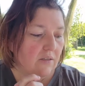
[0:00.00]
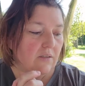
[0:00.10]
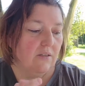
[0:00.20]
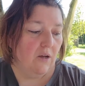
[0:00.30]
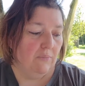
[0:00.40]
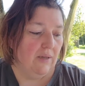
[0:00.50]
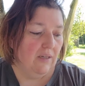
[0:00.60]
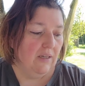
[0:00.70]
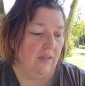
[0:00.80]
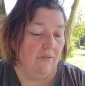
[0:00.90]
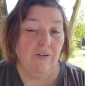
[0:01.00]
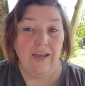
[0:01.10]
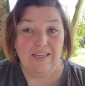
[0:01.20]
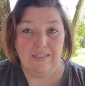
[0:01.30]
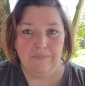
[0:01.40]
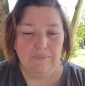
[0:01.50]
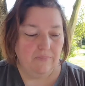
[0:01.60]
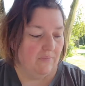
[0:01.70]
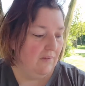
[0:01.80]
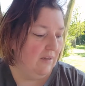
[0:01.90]
Scramberry, fraise,
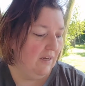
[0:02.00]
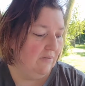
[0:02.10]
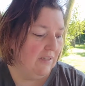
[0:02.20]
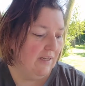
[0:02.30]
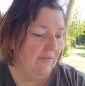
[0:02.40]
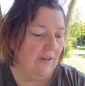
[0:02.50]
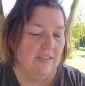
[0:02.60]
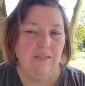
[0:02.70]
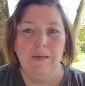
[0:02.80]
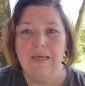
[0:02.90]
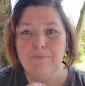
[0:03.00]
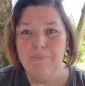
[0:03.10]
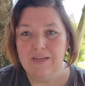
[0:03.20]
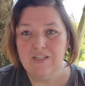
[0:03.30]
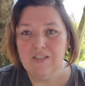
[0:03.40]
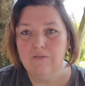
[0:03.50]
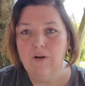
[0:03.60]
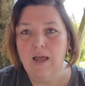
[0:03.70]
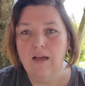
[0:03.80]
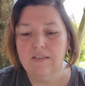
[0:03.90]
et vous avez vanille et pêche.
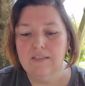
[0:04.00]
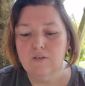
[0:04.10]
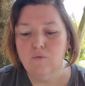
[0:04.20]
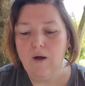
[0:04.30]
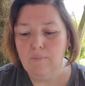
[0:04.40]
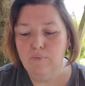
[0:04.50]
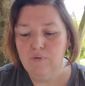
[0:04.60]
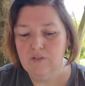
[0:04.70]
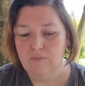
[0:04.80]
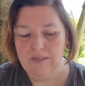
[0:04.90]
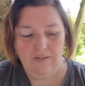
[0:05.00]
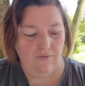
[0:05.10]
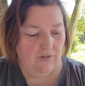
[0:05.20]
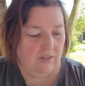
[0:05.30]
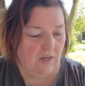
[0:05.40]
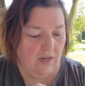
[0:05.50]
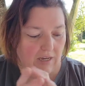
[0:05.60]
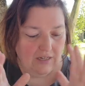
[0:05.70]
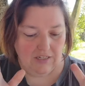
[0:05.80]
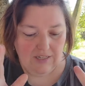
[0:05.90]
Voilà, ces trois pots, ils sont magnifiques.
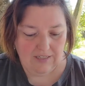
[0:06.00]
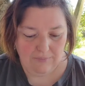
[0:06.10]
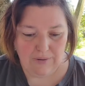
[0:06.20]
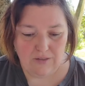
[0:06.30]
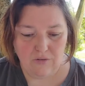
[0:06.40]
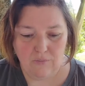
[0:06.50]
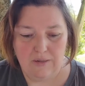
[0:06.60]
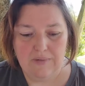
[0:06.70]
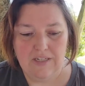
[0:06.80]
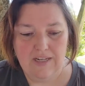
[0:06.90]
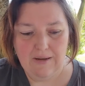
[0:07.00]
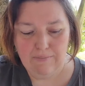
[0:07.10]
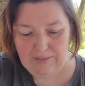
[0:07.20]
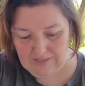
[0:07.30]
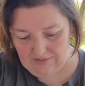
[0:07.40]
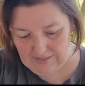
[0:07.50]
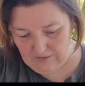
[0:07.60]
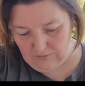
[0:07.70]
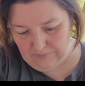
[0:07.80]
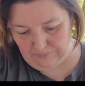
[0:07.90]
Je les ai pas sur moi, mais j'ai la
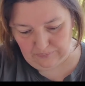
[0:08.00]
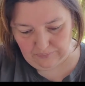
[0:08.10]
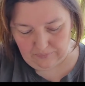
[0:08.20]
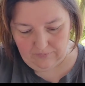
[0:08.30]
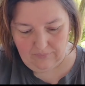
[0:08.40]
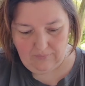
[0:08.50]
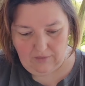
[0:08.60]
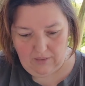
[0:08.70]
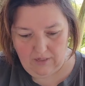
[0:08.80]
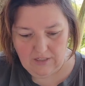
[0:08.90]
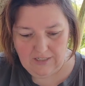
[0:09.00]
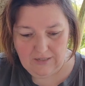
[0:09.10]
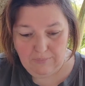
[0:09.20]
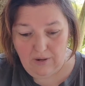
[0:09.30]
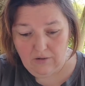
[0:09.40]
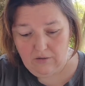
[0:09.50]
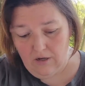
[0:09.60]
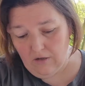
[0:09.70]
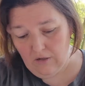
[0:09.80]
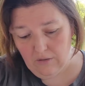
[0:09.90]
présentation. Je les ai pas
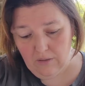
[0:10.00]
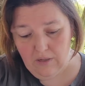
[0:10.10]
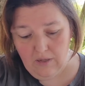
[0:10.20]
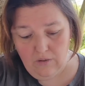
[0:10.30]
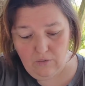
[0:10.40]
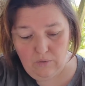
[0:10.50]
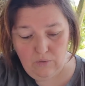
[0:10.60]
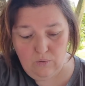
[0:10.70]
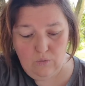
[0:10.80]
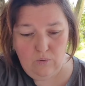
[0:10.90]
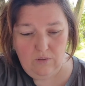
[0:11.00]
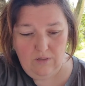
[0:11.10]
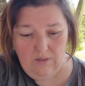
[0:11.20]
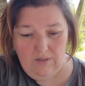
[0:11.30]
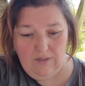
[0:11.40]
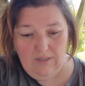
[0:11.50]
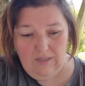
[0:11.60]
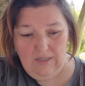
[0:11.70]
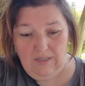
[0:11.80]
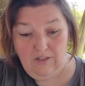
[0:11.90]
encore reçu reçus
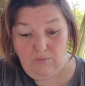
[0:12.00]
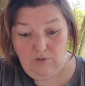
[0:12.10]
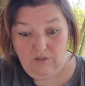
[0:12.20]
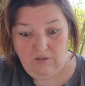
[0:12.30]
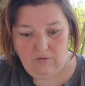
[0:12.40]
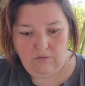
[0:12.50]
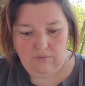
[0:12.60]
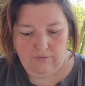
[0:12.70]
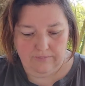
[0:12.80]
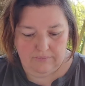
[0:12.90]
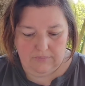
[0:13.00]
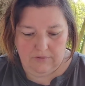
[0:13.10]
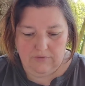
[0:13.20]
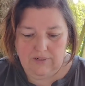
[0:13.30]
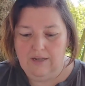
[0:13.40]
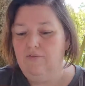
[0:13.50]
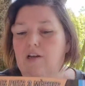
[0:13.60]
et commandés surtout. vous voilà,